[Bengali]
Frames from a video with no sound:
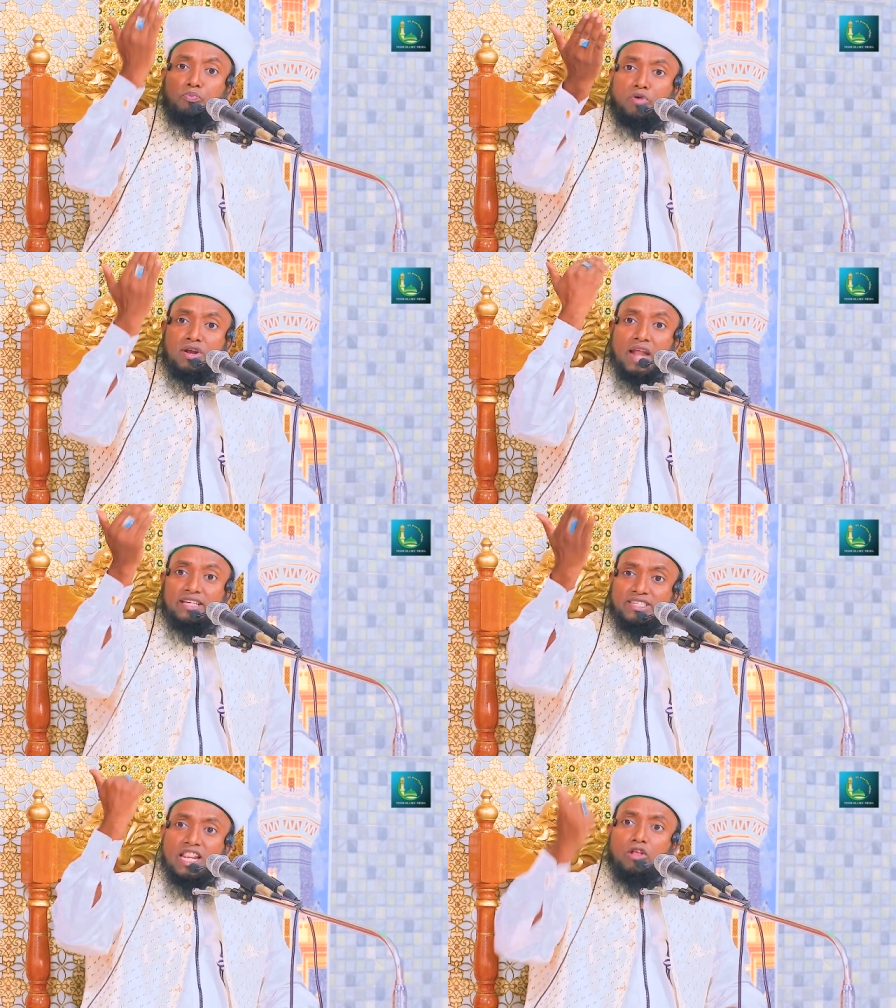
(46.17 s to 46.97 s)
উপর
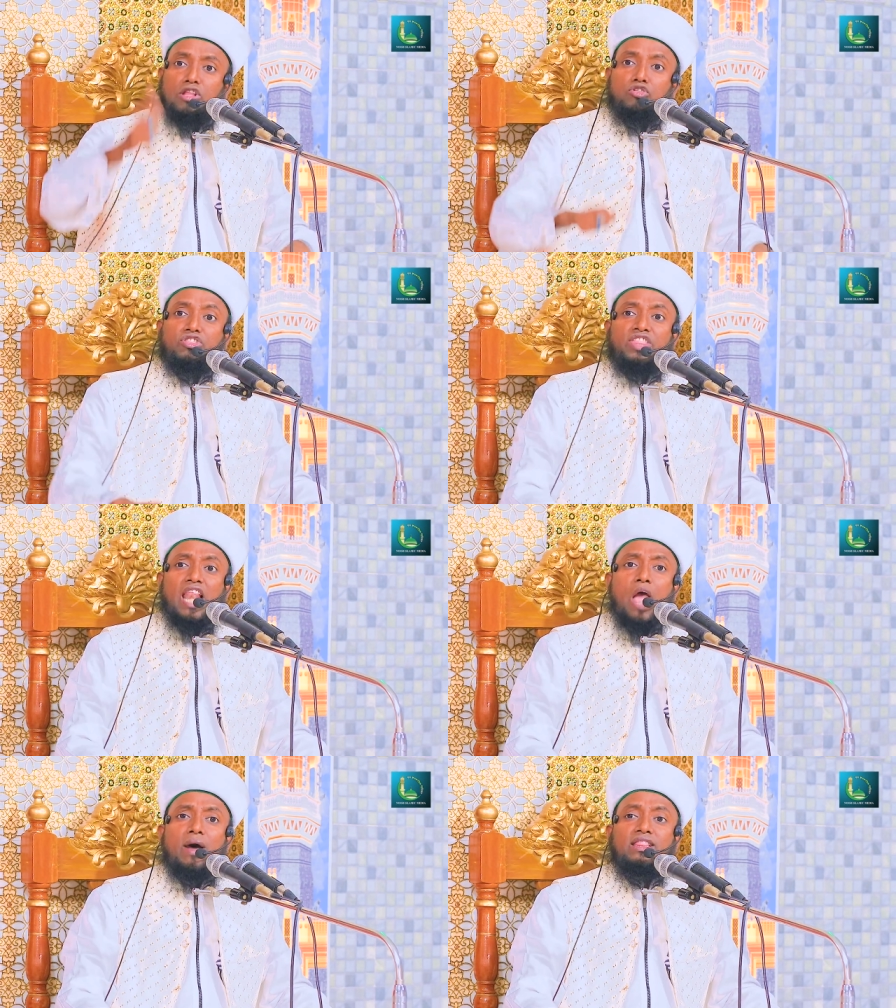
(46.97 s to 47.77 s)
নাজিল করতো
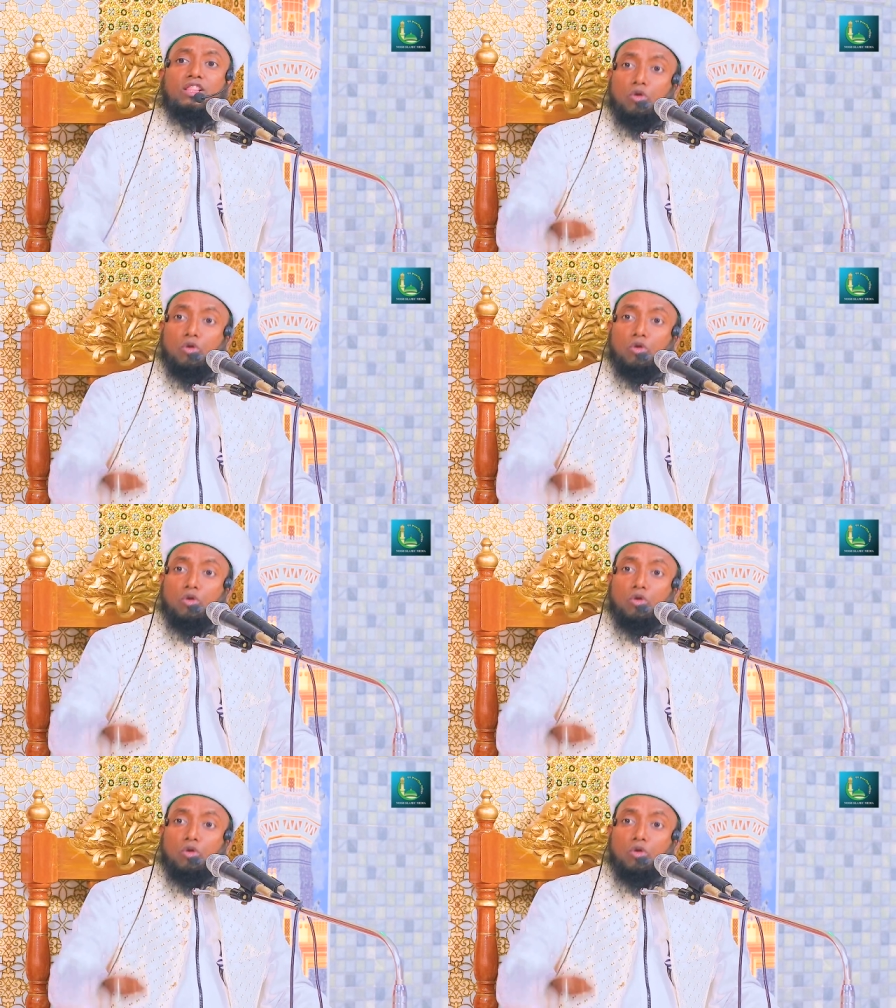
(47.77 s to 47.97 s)
তেলাওয়াত